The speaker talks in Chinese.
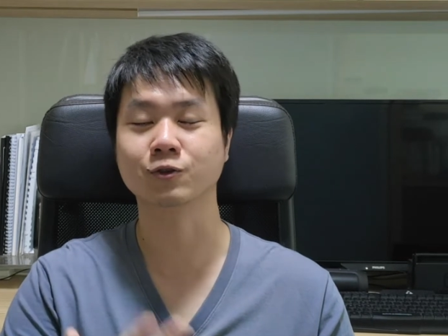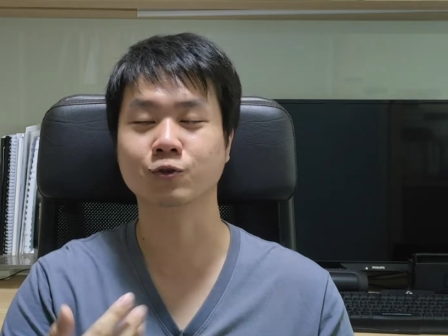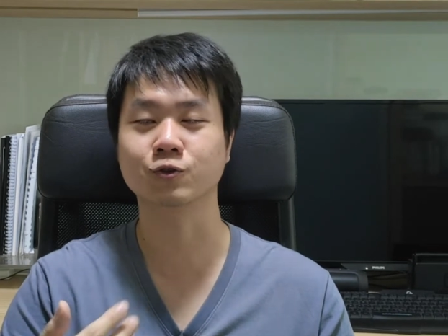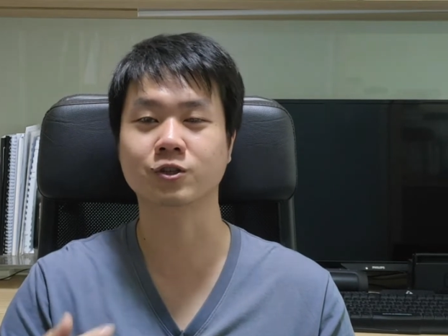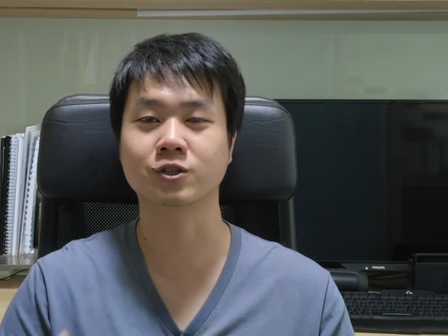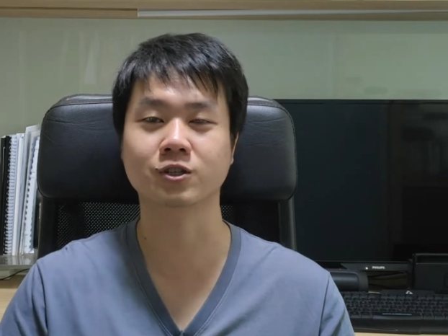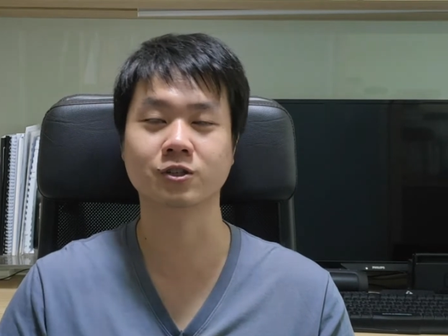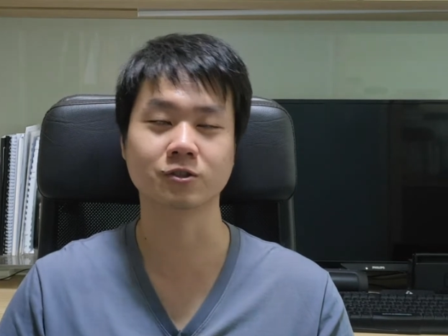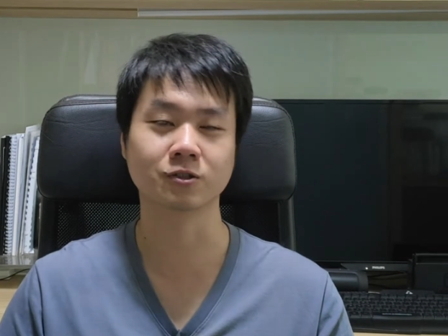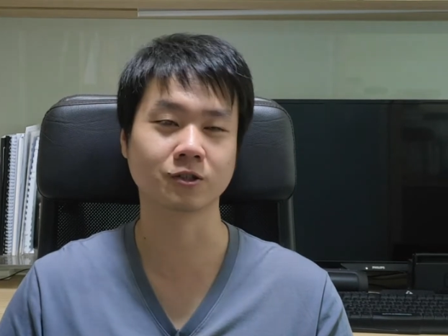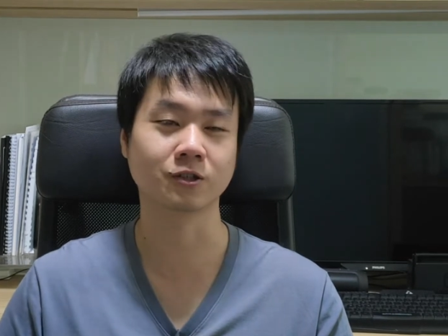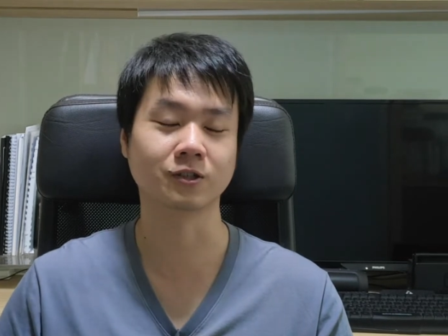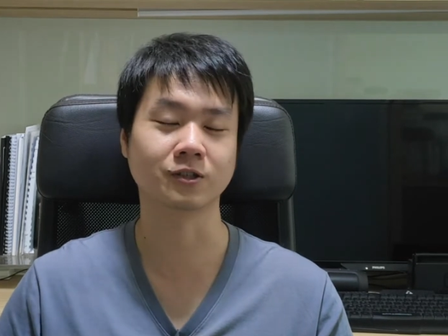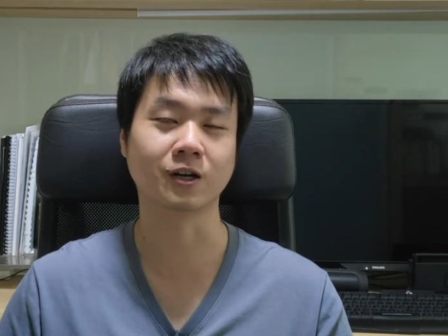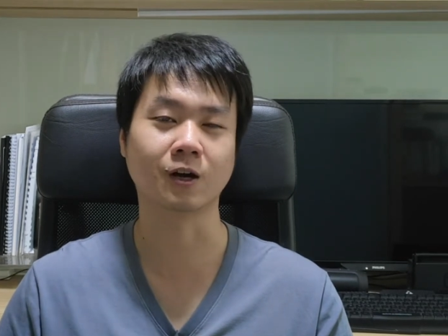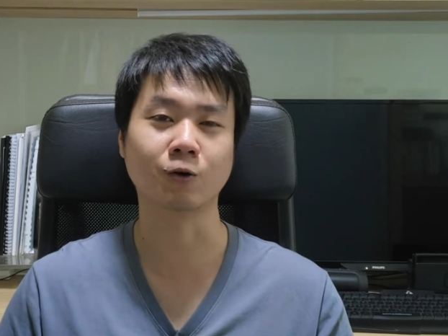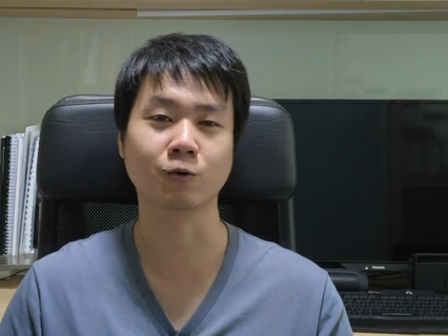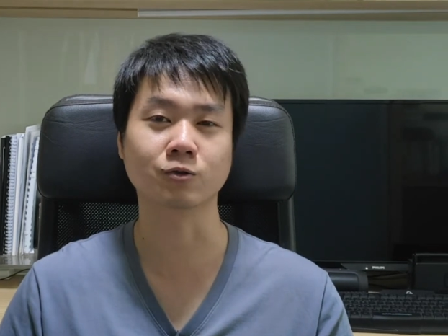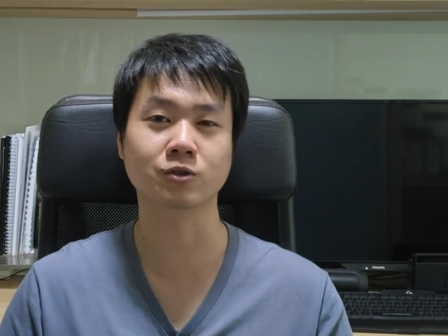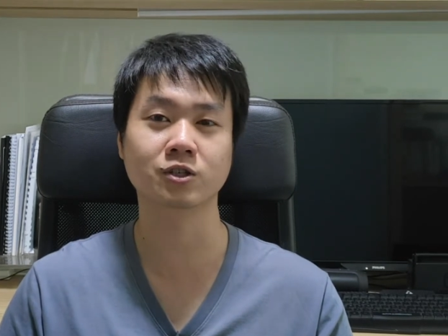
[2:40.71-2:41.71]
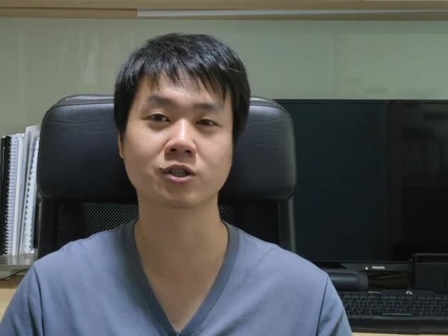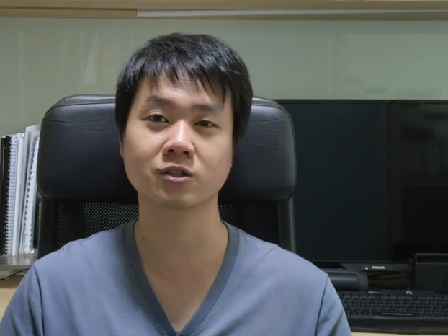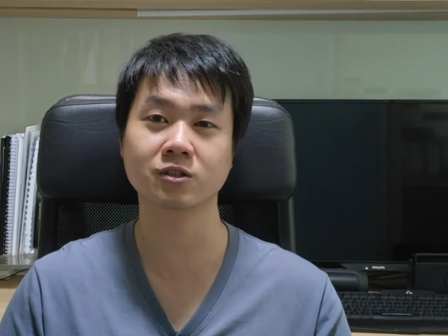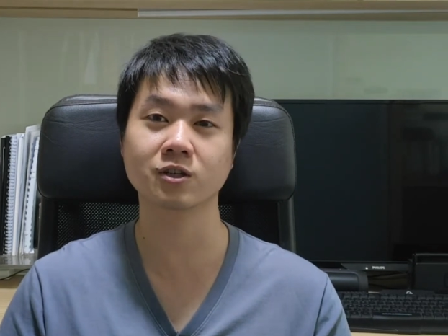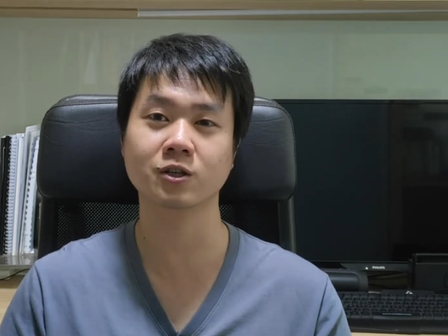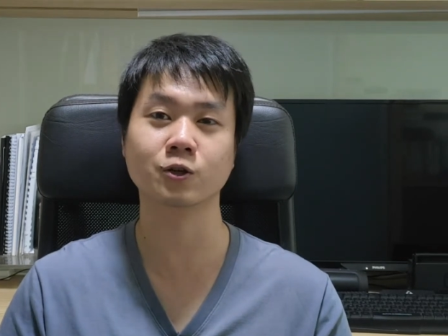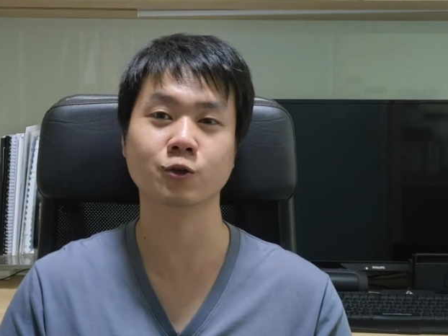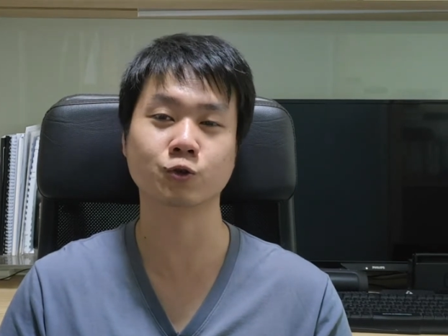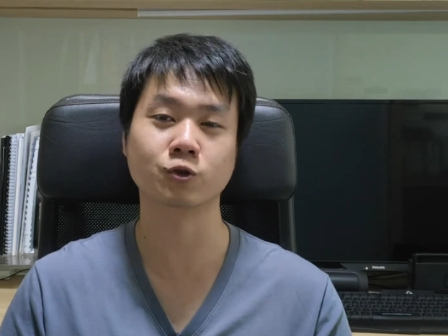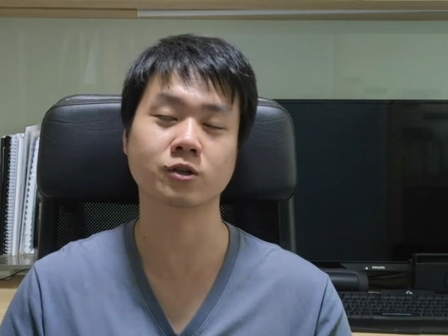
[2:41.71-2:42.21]
去吃了，然后吃
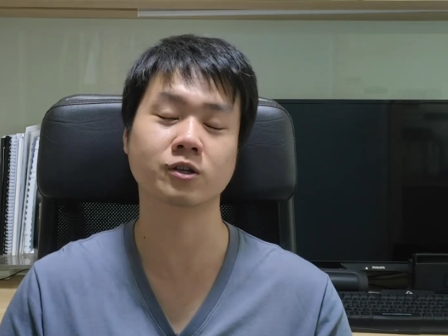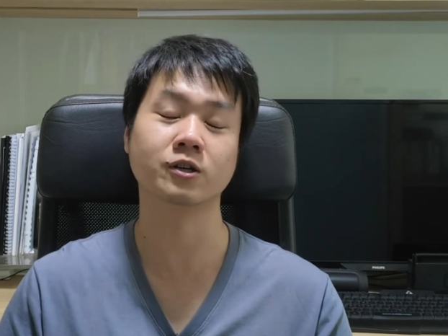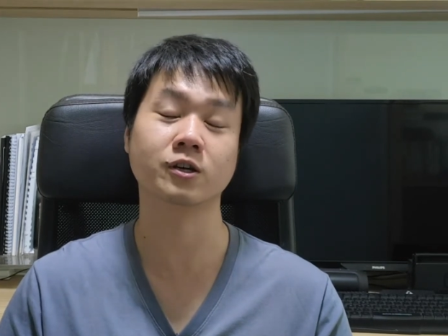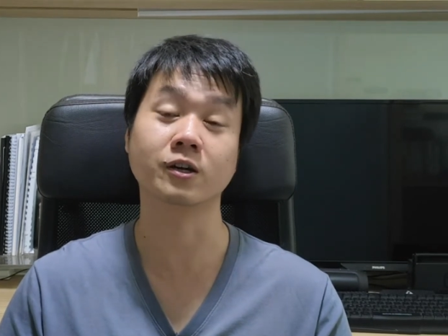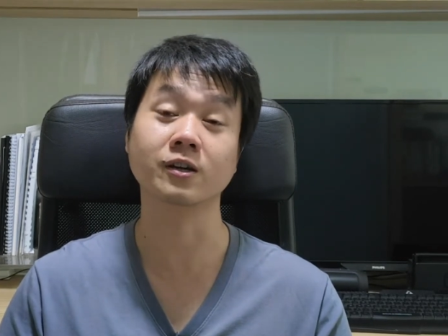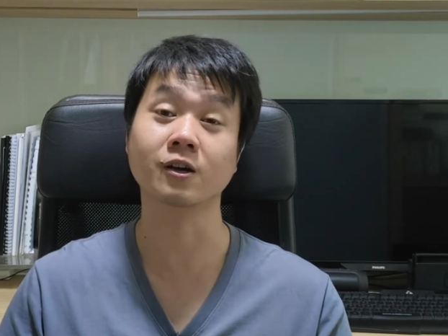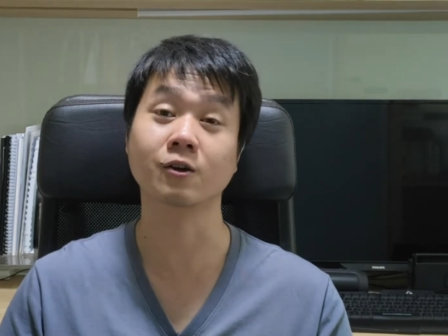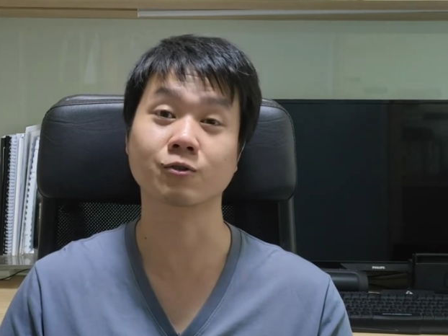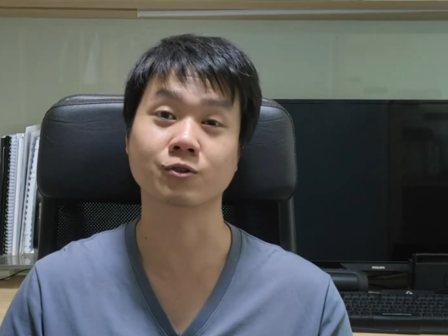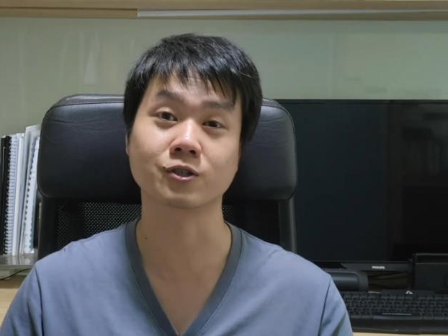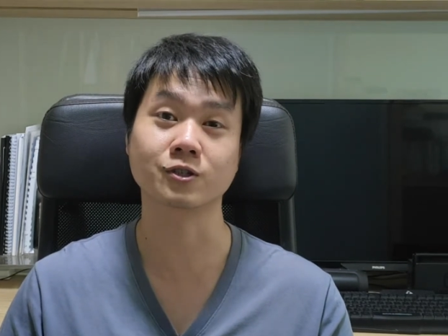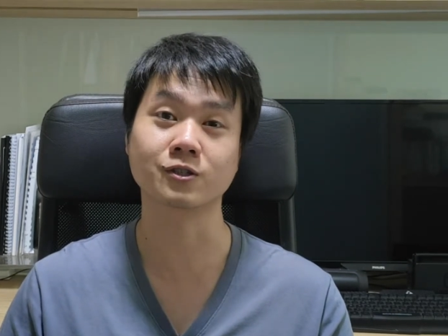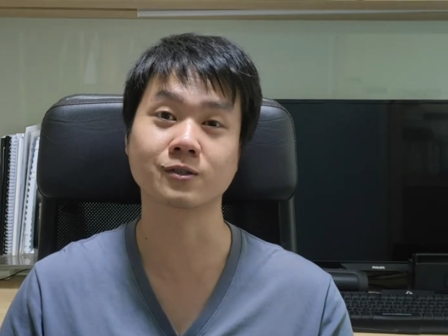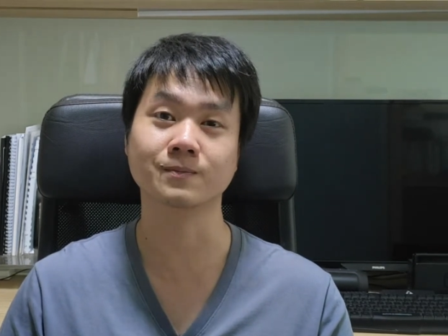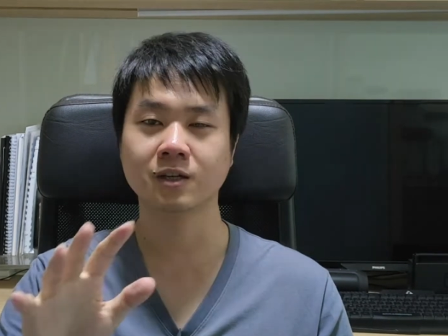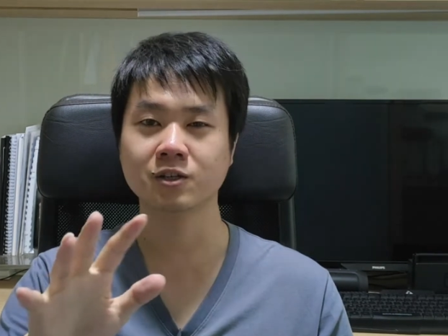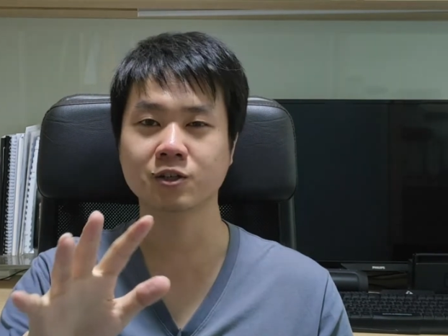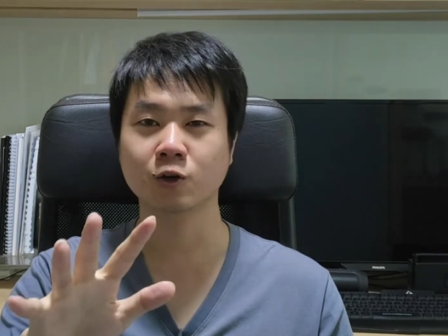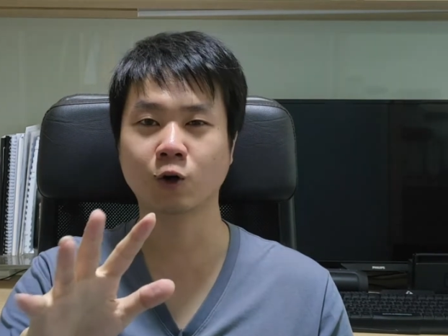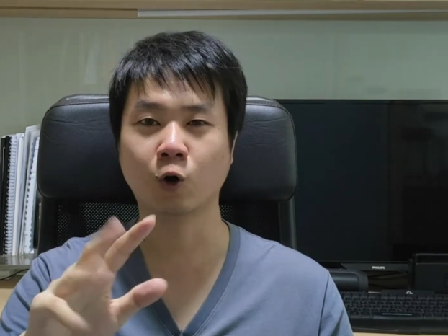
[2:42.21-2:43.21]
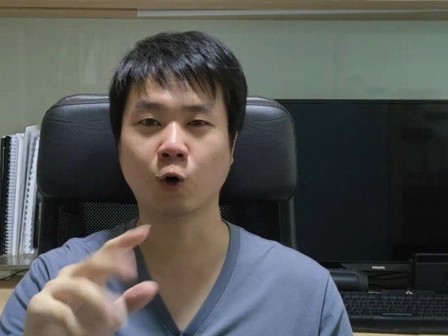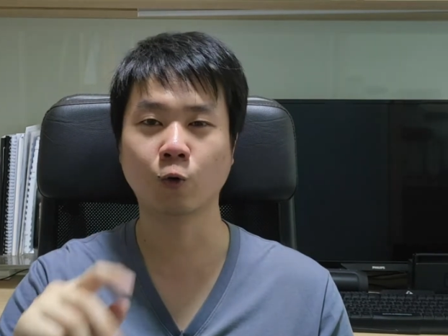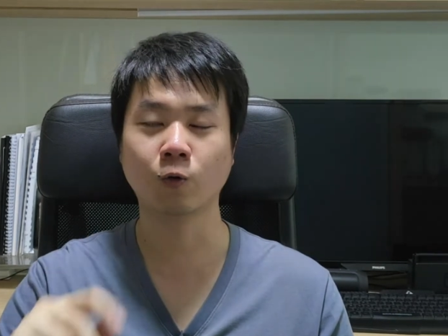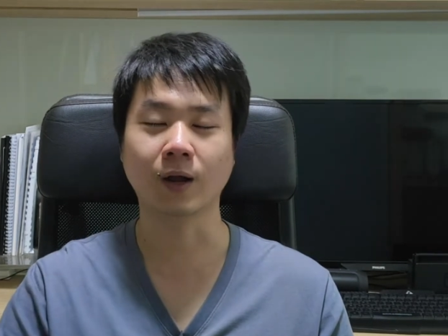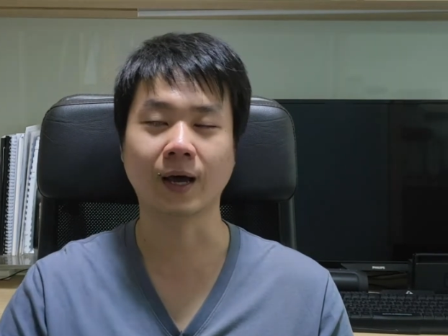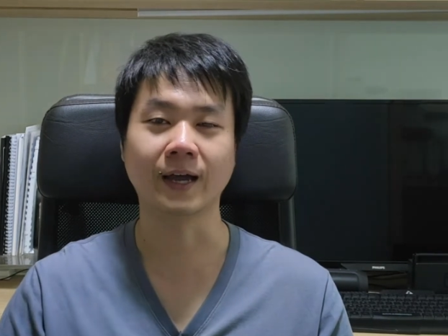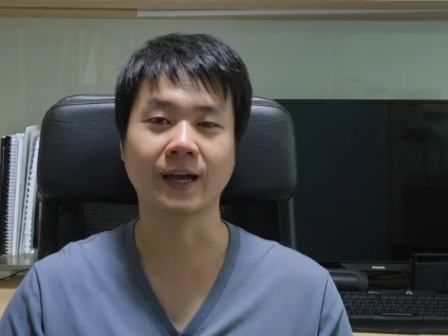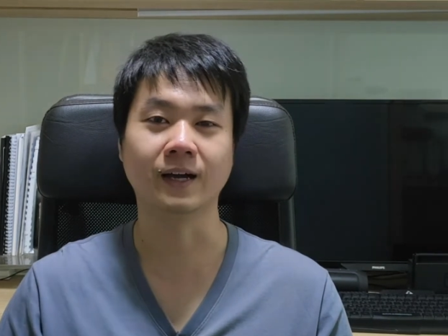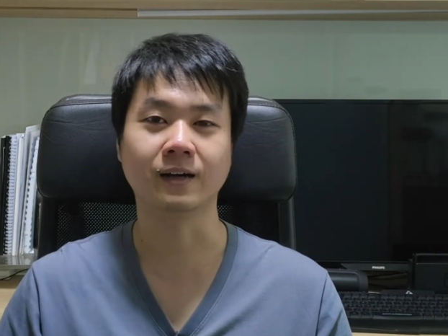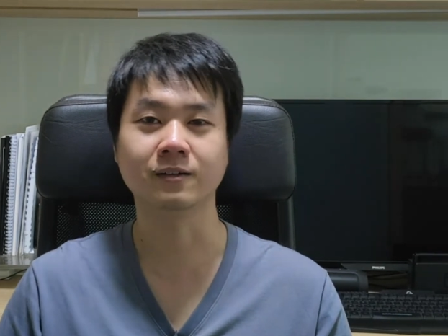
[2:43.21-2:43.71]
了也觉得。很好吃，但是后
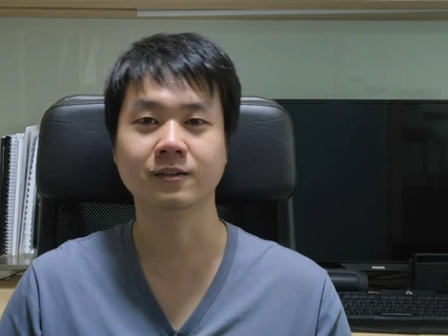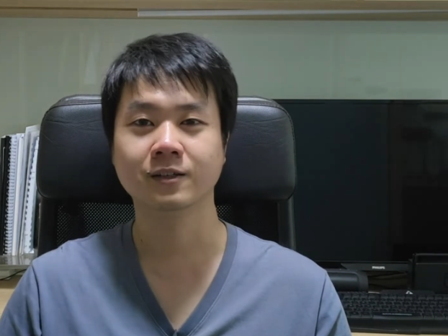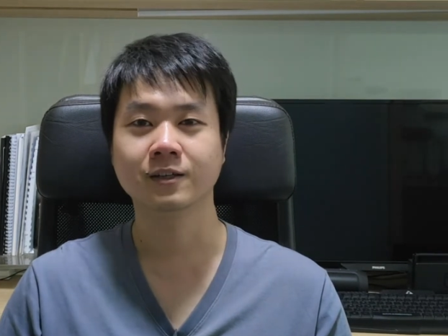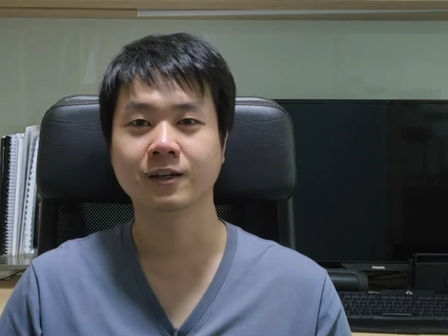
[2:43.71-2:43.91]
来呀。